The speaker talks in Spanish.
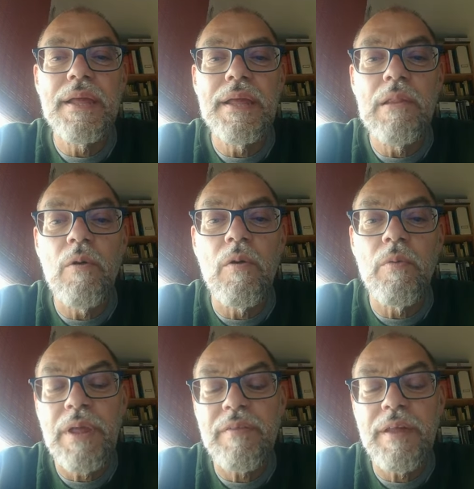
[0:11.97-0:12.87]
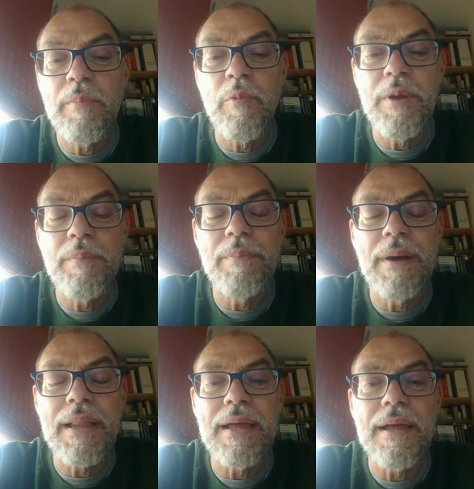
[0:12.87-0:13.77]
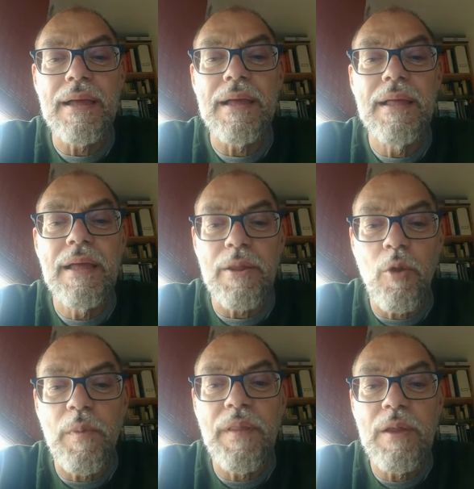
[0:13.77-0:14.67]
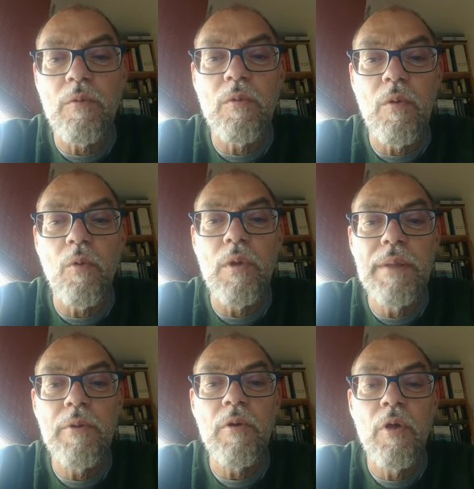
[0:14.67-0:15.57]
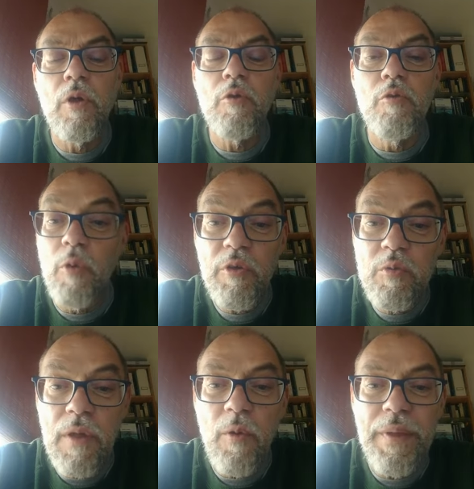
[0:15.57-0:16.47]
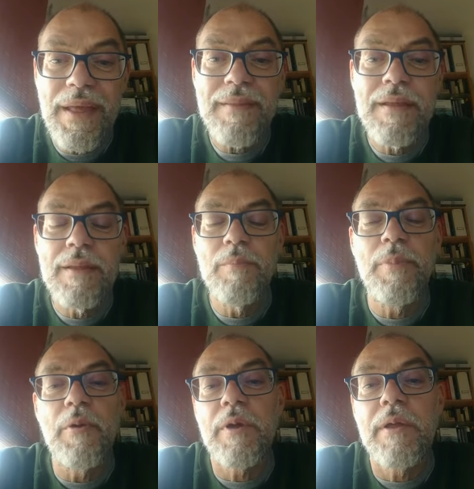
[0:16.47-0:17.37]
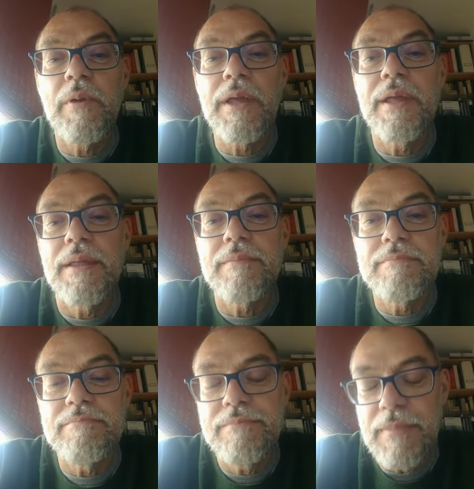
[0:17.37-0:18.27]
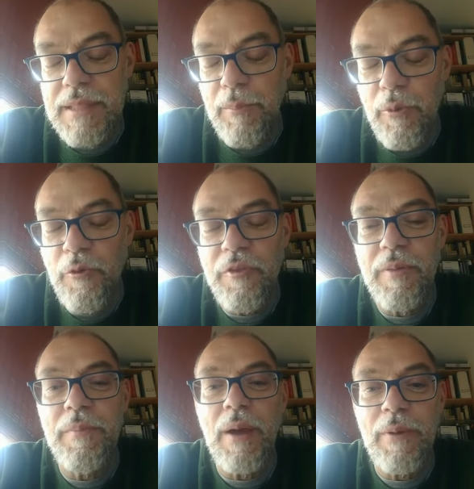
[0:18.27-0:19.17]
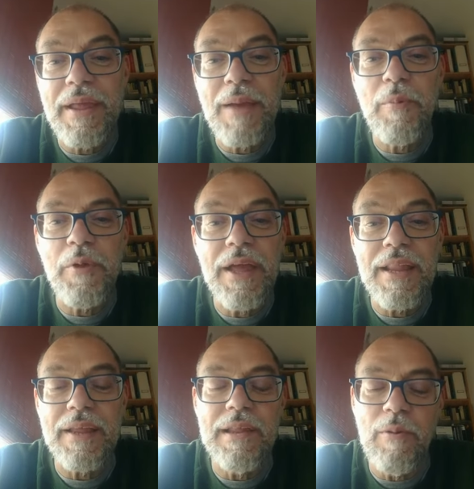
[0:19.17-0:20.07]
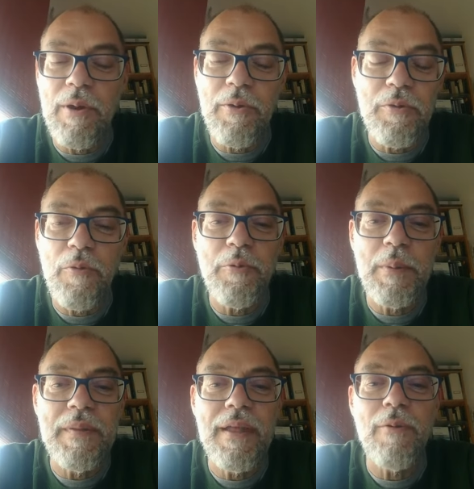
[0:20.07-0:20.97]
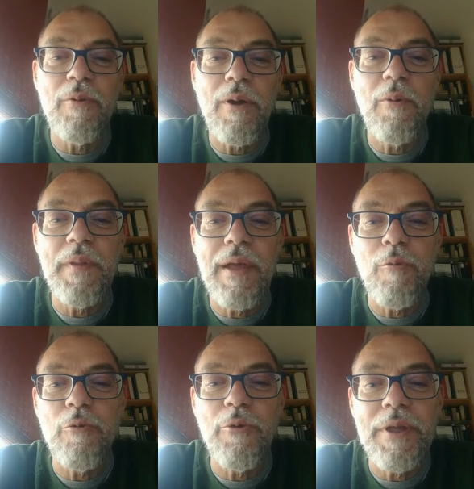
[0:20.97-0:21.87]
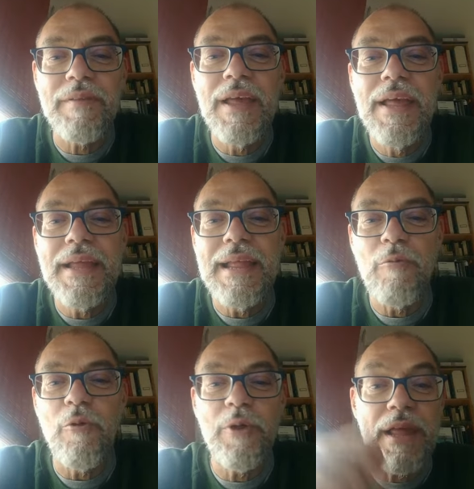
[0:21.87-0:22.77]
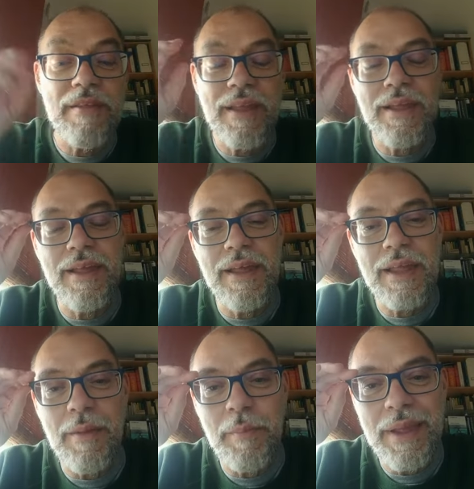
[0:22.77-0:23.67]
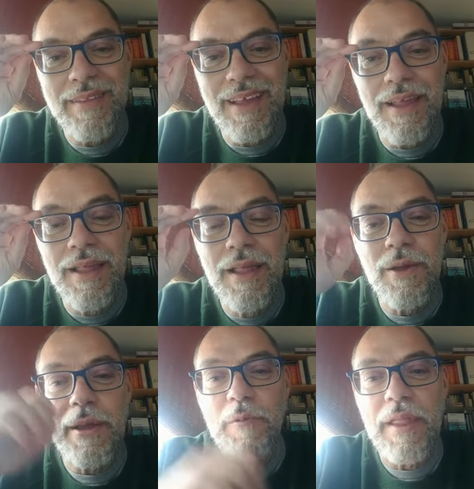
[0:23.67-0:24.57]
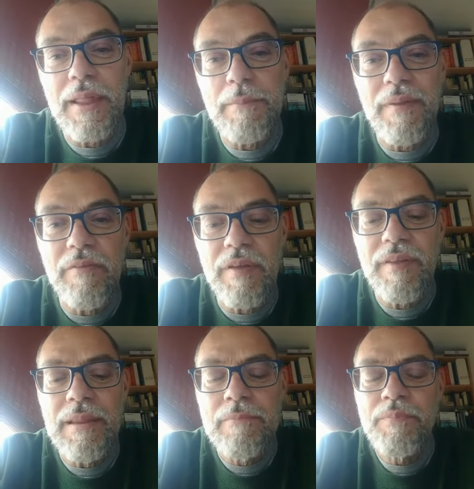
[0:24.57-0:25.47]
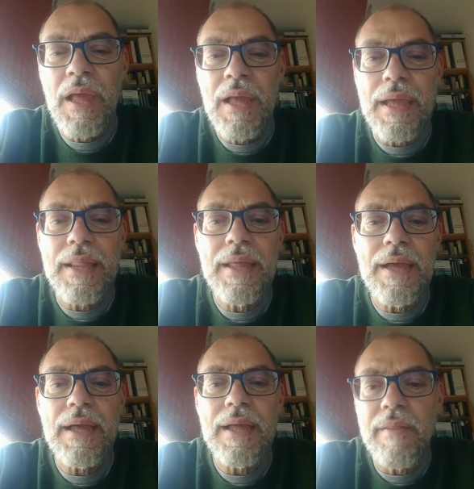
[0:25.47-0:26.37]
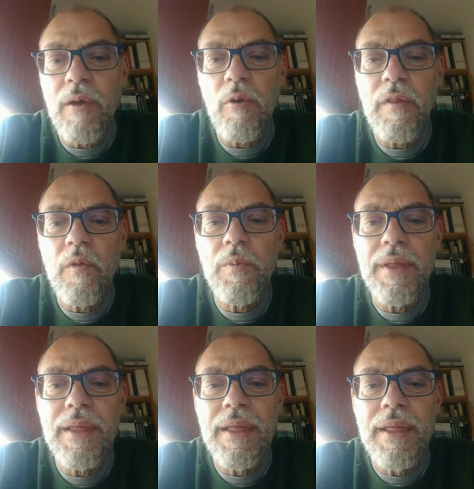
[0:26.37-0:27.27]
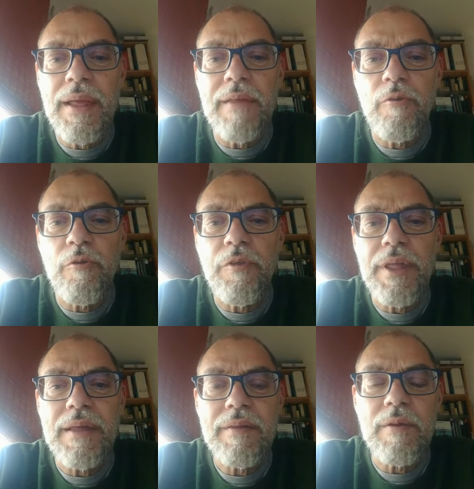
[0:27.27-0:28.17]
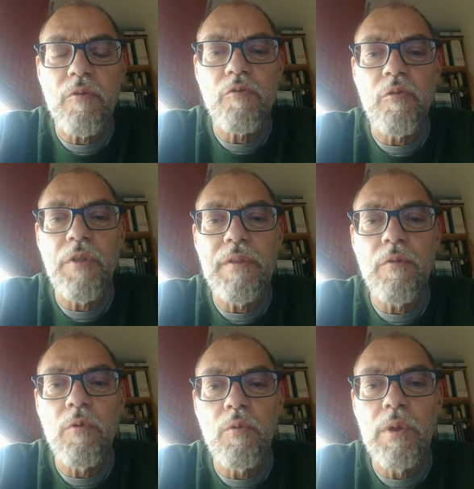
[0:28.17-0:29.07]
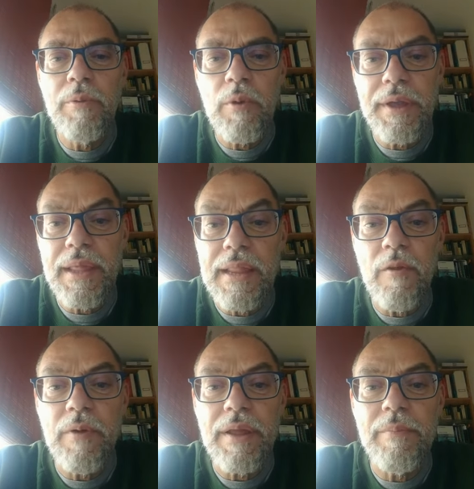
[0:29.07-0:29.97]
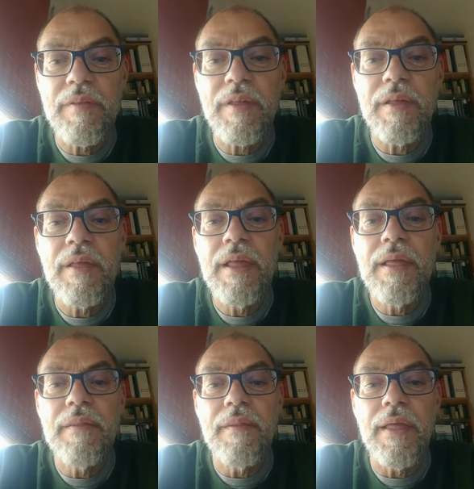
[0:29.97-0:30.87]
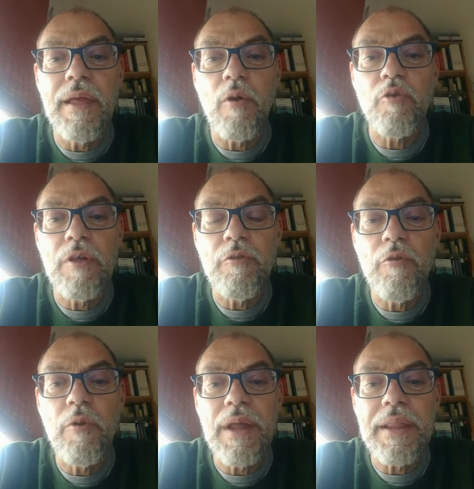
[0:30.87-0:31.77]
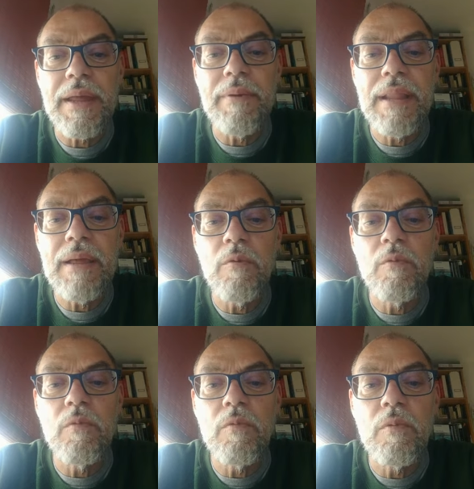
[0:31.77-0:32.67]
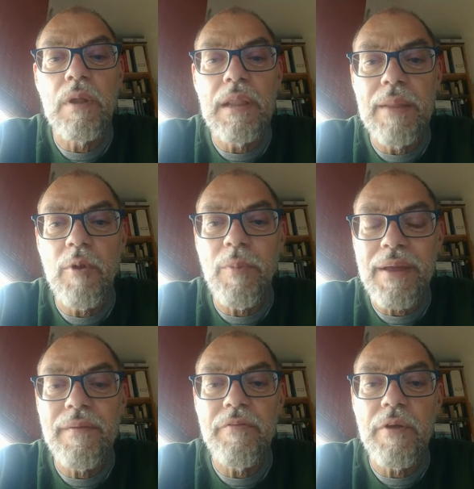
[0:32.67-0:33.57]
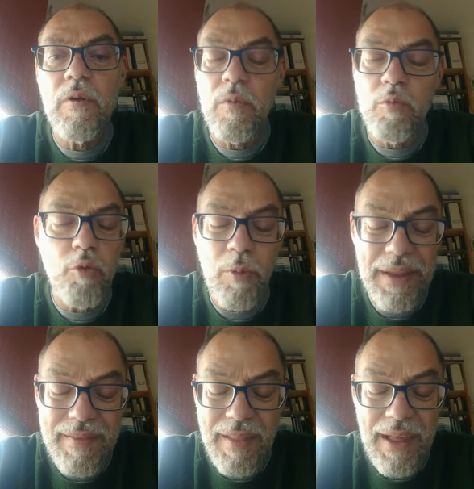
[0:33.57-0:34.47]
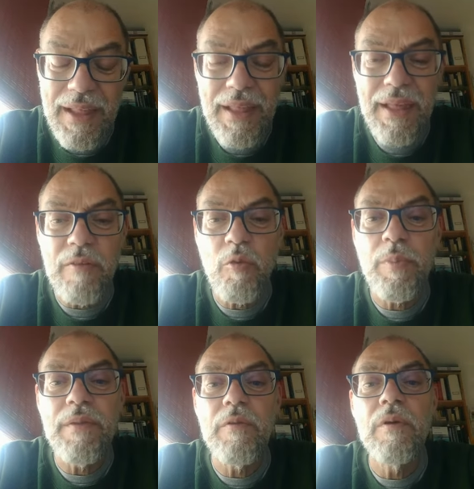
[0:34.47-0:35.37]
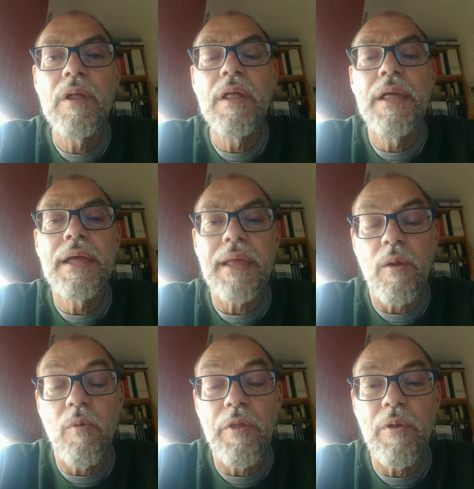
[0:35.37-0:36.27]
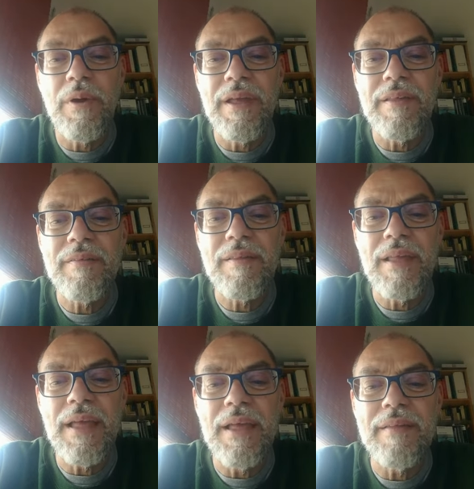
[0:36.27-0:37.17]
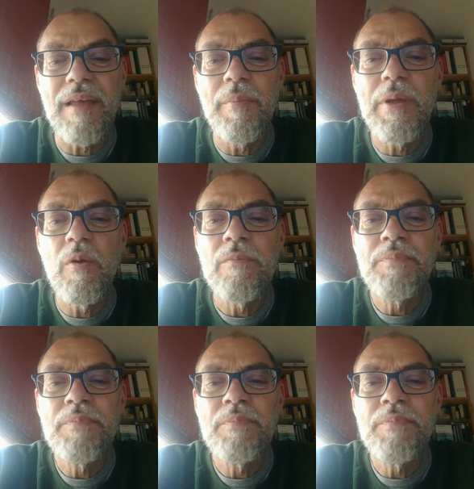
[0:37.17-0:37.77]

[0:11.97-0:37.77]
Y lo voy a hacer pues para recomendar un, un libro. No es una novedad, pero creo que tampoco, aunque hay que apoyar, y lo hago continuamente a jóvenes autores y autoras que, empiezan, que lo tienen más difícil, quería, estoy acordándome estos días y consultando un libro que ya he leído varias veces de José Antonio Garriga Vela, un libro magnífico, un novelista estupendo, que como digo es, es amigo,